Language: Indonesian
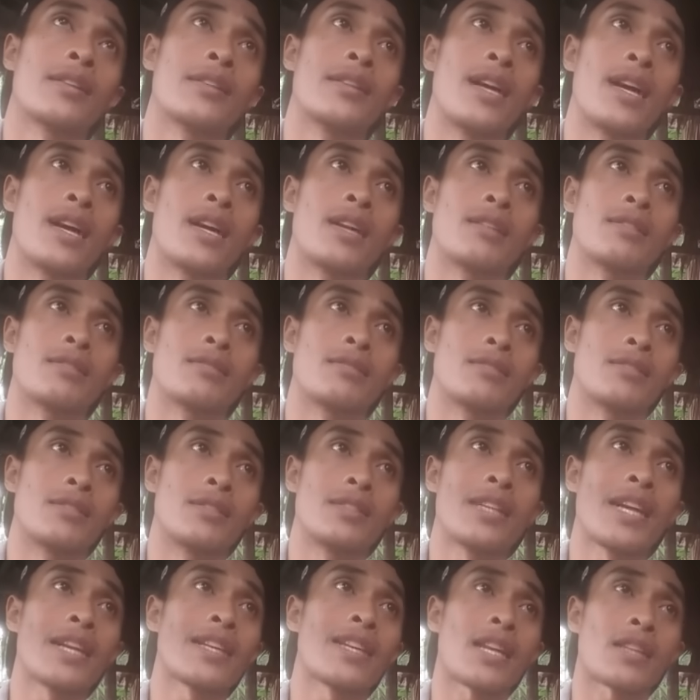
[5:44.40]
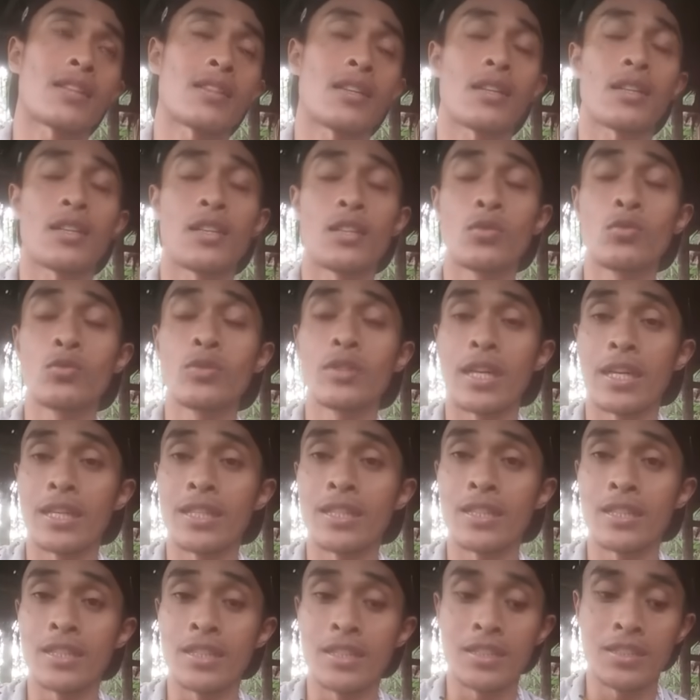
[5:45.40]
dan dia datang ke
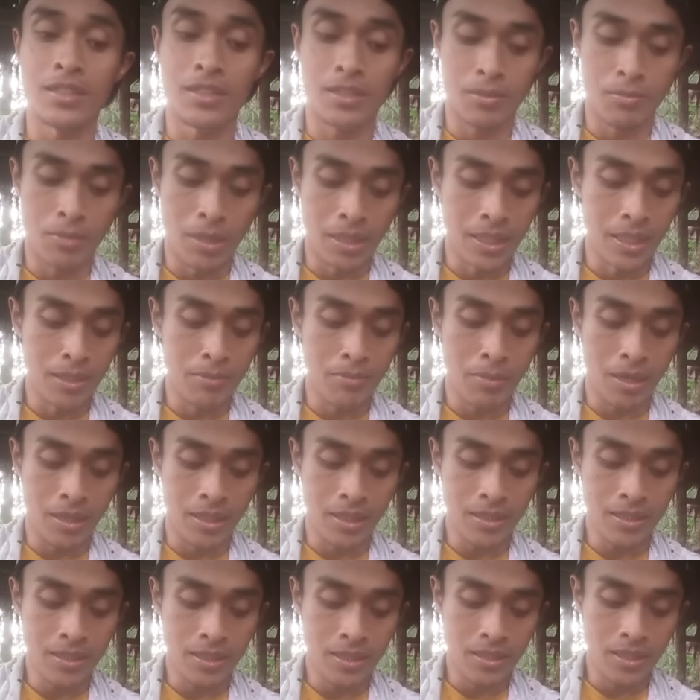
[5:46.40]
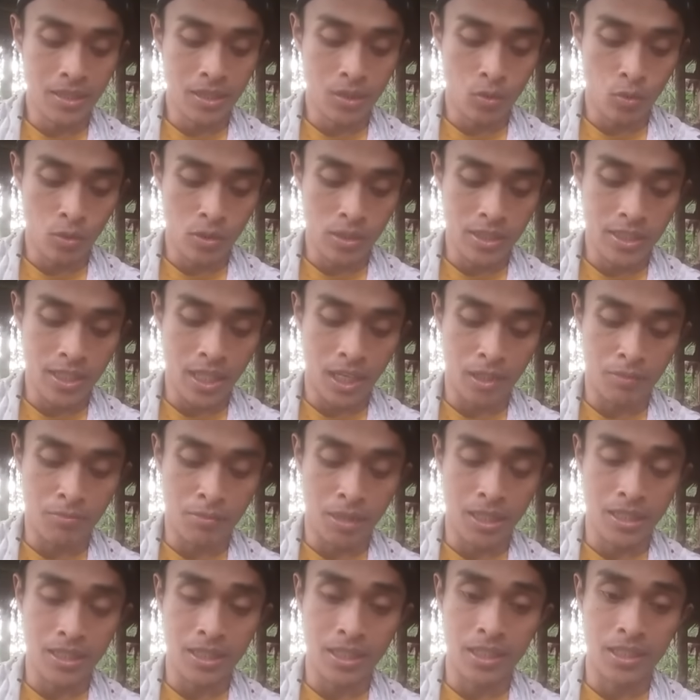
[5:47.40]
dunia ini sebagaimana yang ditulis
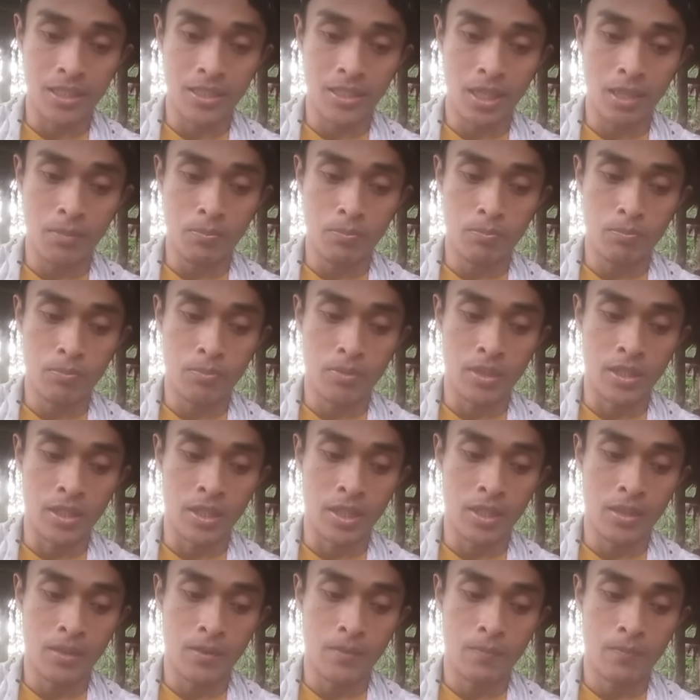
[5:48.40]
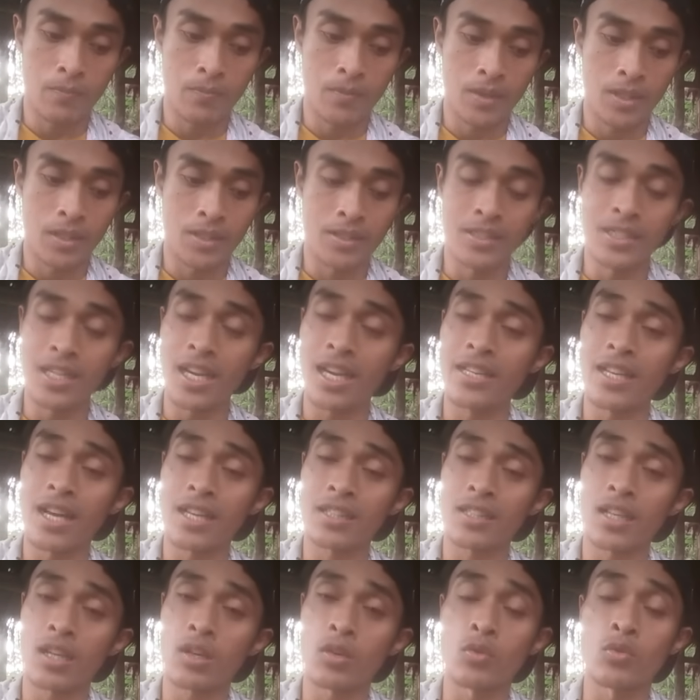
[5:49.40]
dalam Alkitab ya dia
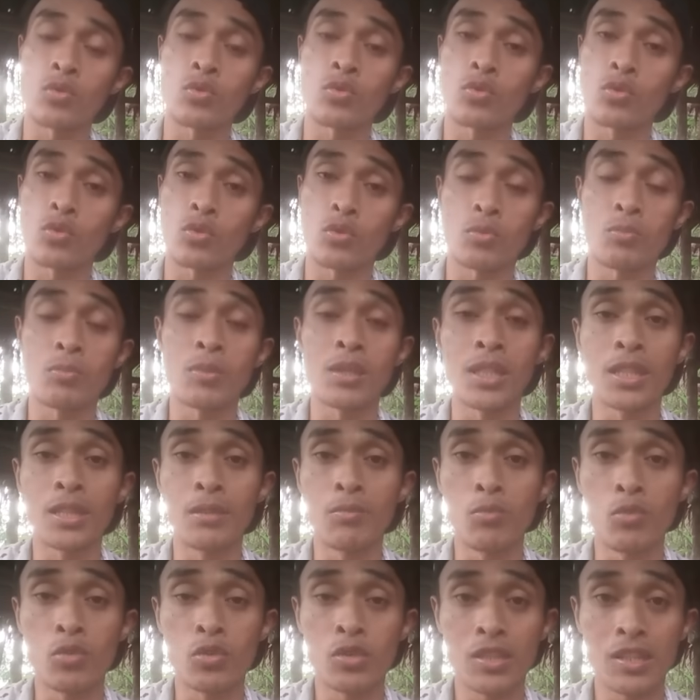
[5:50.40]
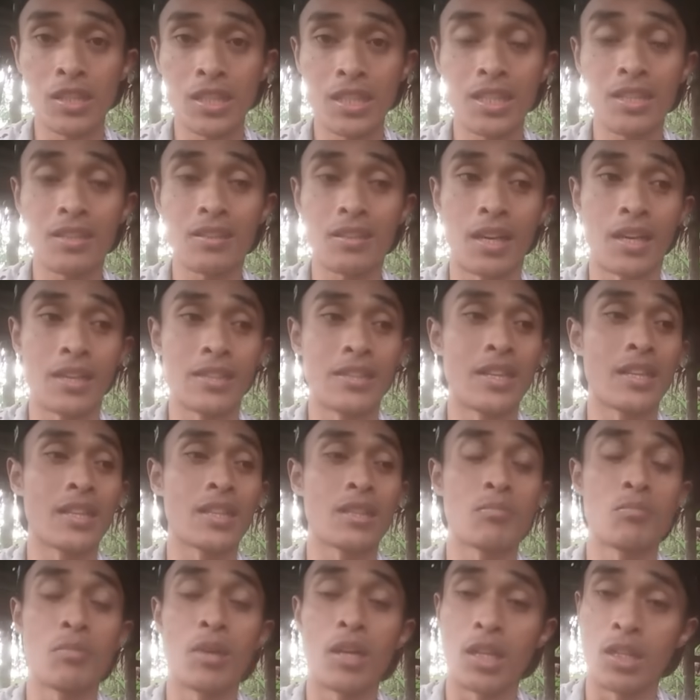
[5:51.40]
datang untuk menebus kita
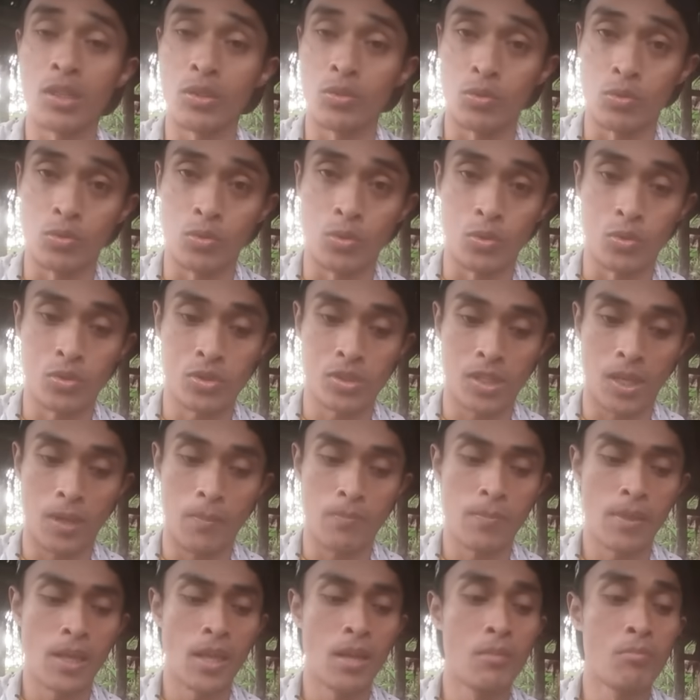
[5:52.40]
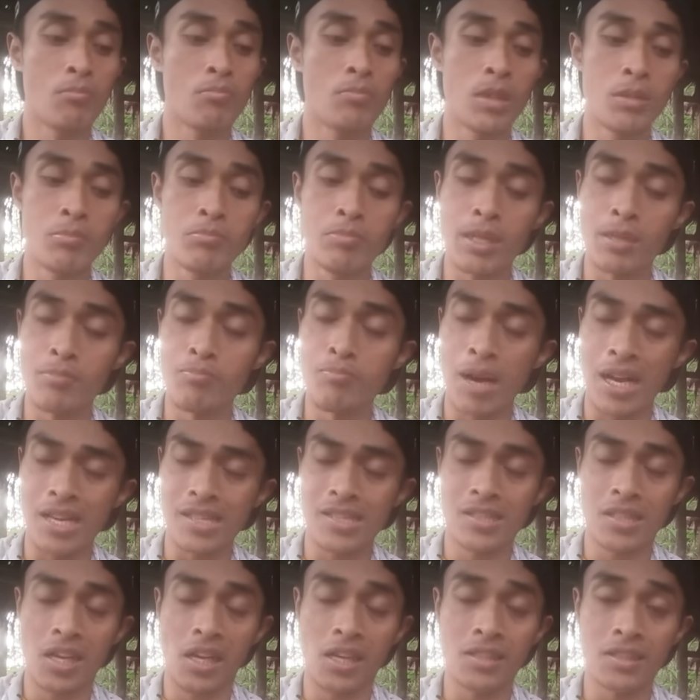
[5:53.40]
dari belenggu dosa
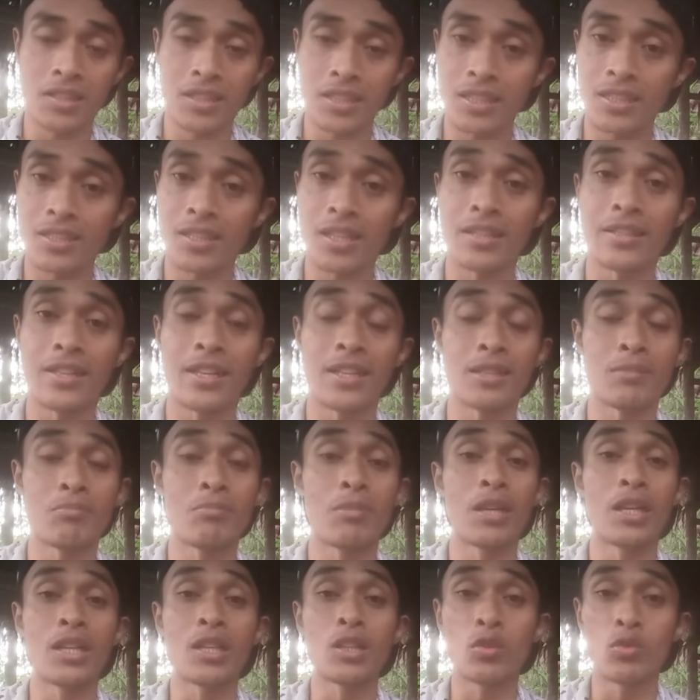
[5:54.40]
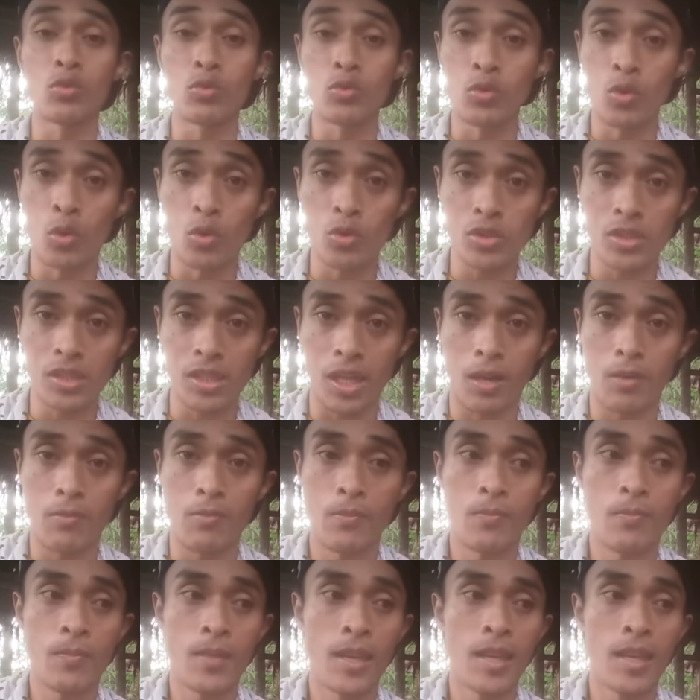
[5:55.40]
membebaskan kita dari belenggu dosa